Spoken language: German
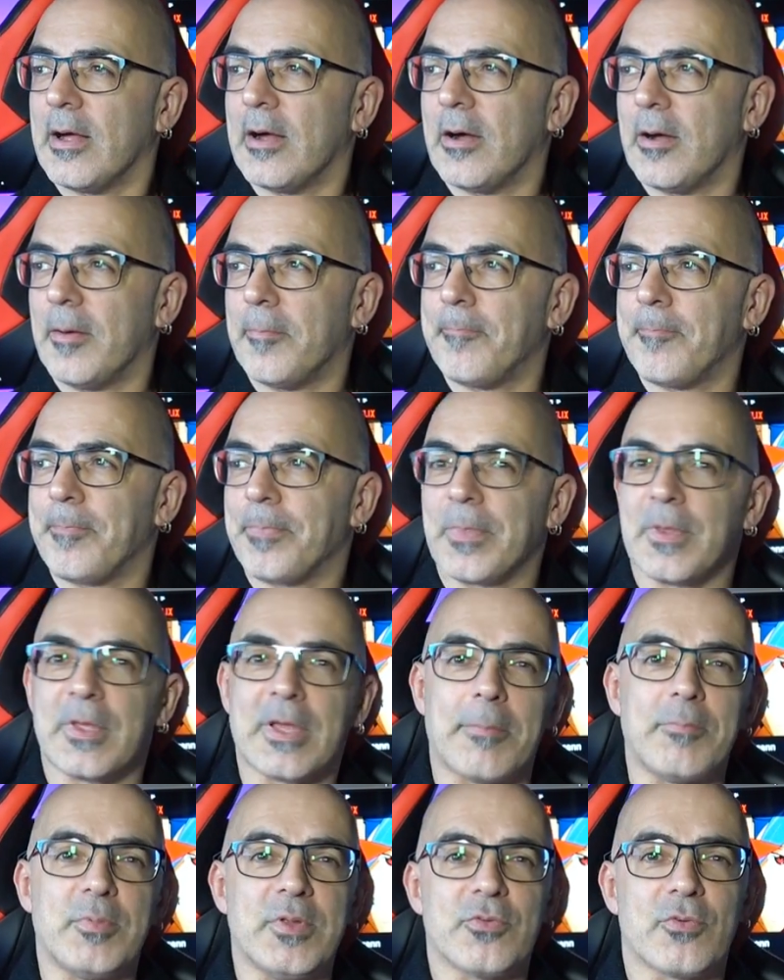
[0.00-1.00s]
Ähm,
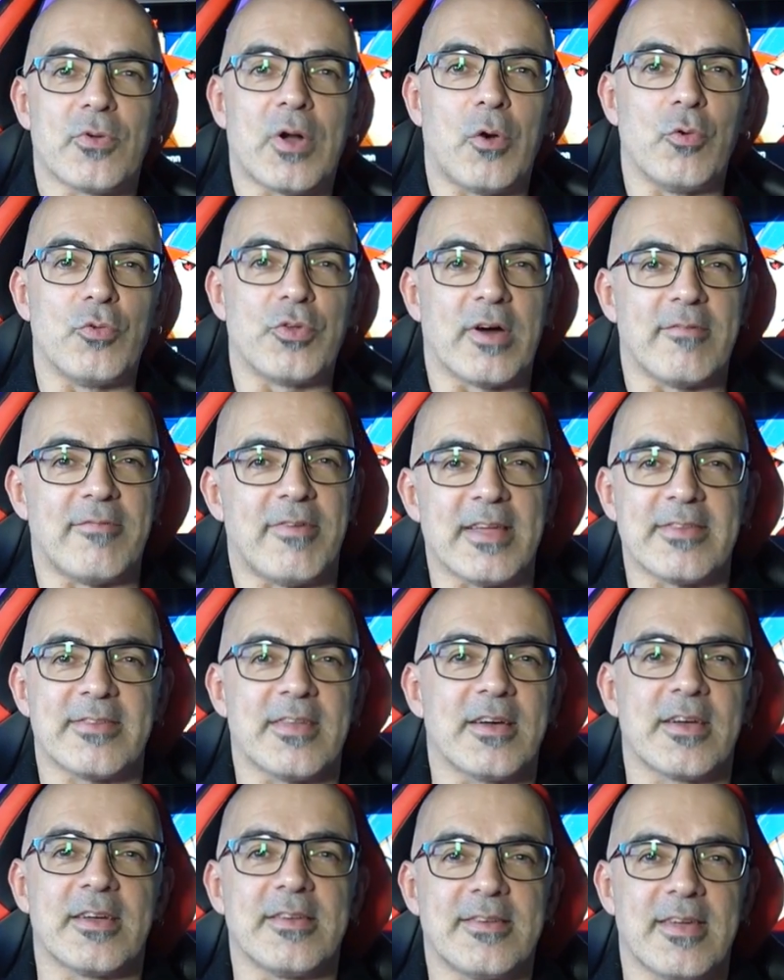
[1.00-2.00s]
ich habe die sogar unter
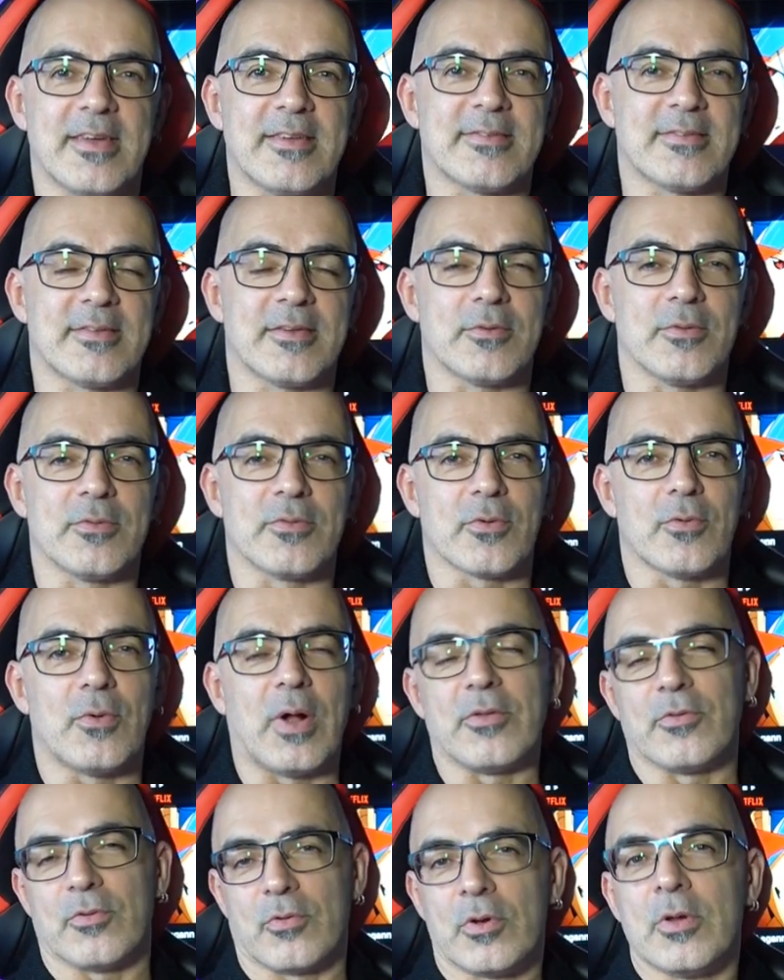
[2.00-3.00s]
Wasser getestet und
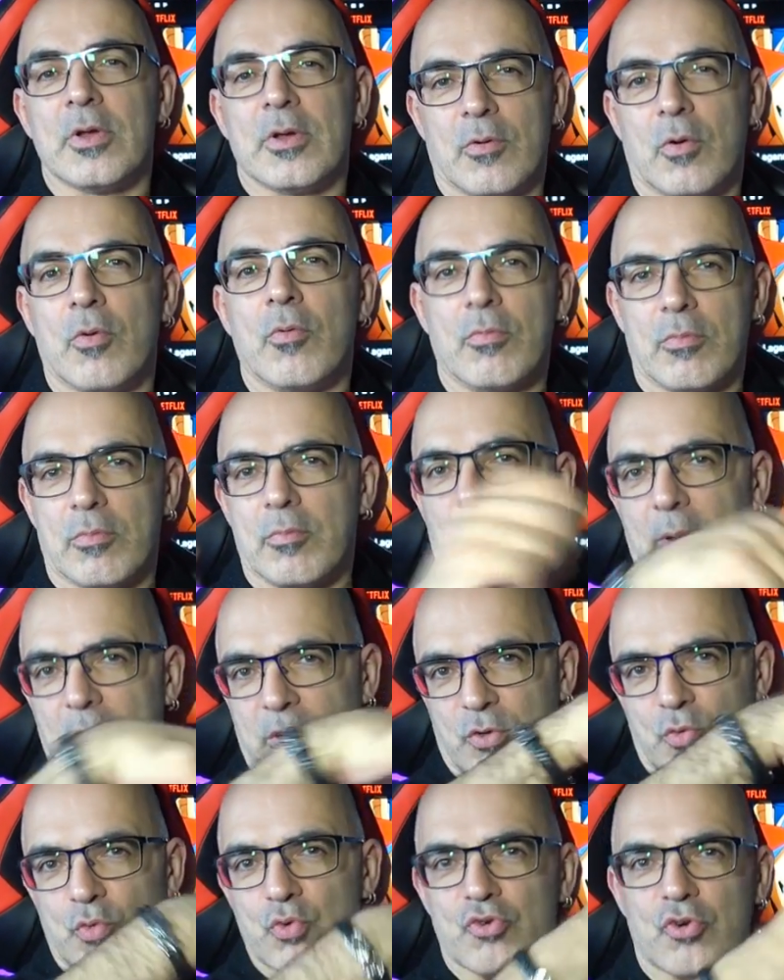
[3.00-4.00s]
so, also um,
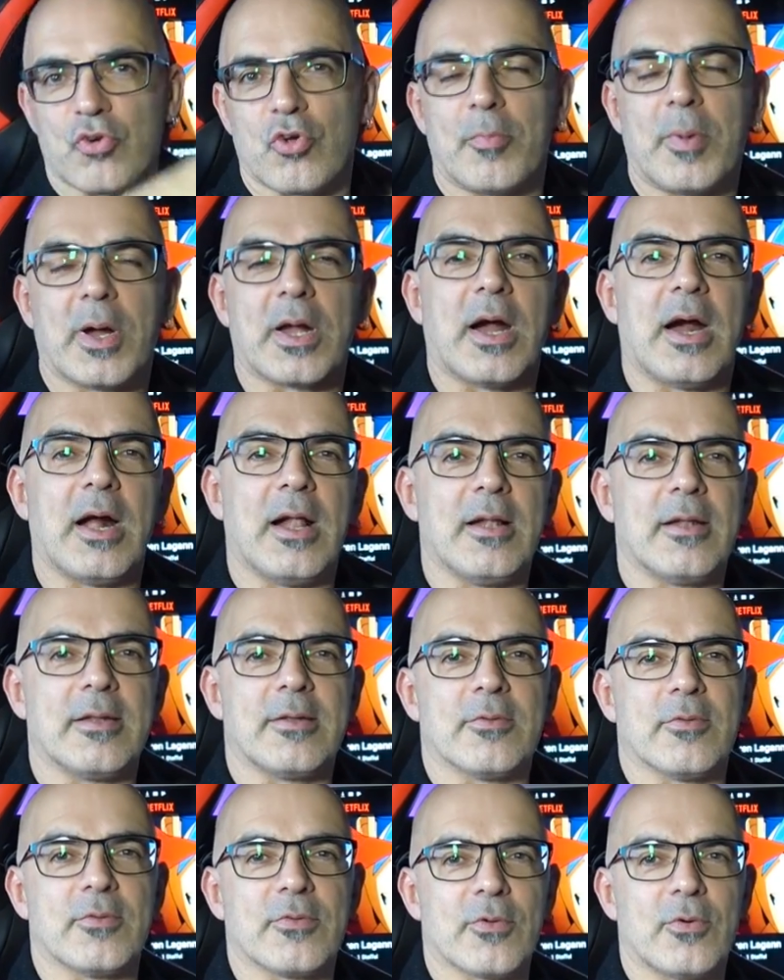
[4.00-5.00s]
mal die Dusche drüber
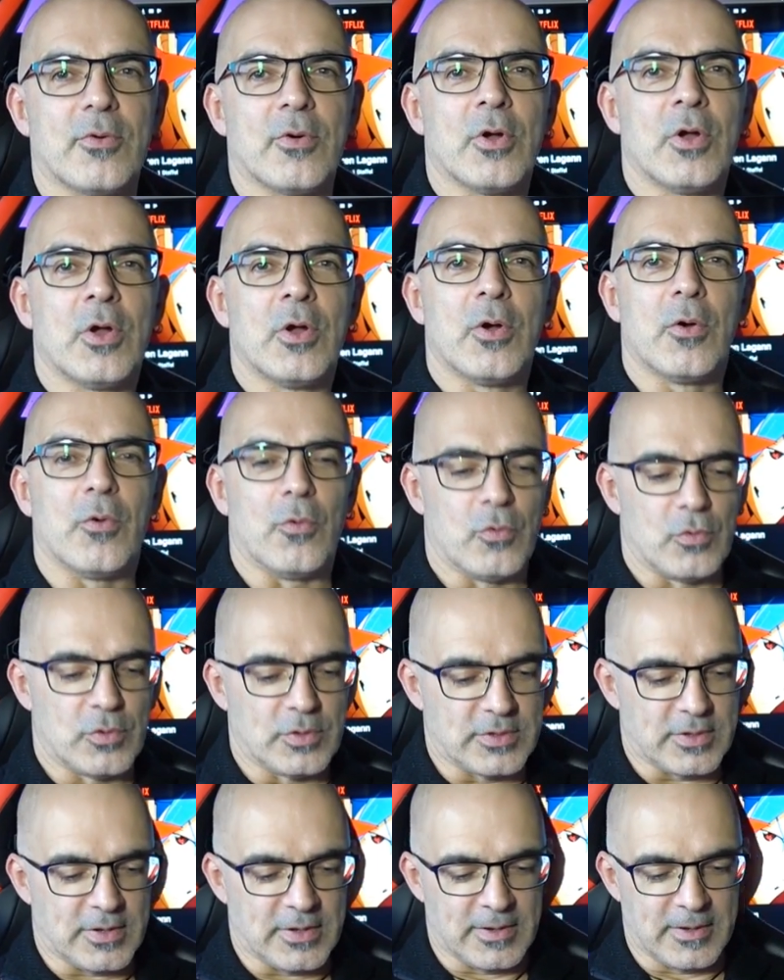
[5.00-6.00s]
gehalten und so.
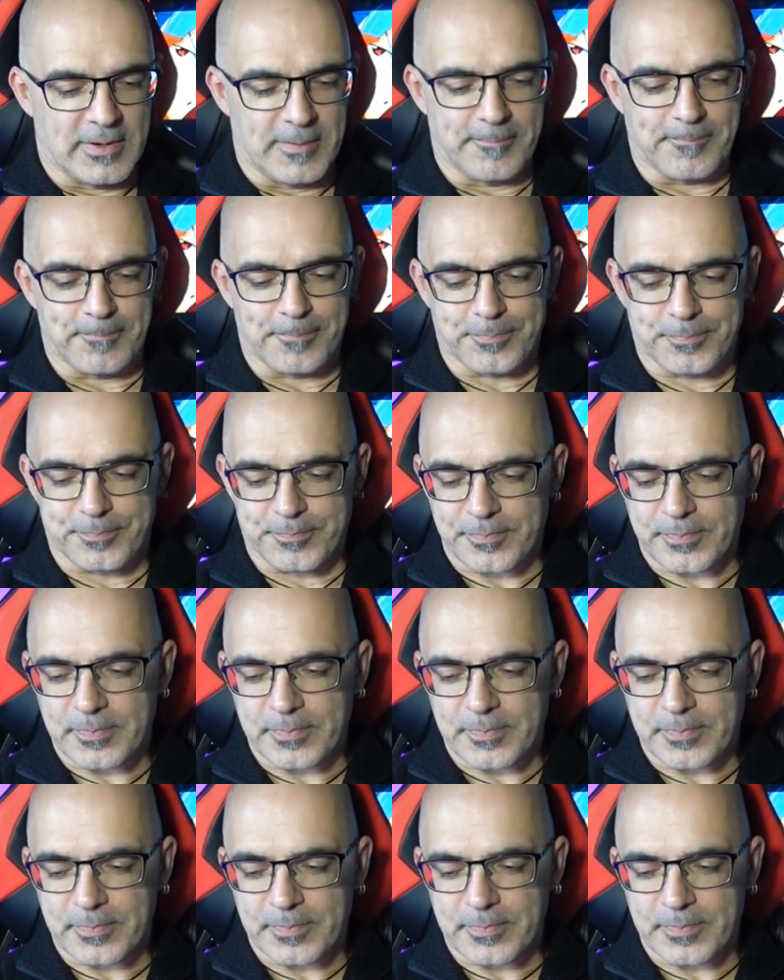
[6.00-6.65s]
Und ähm,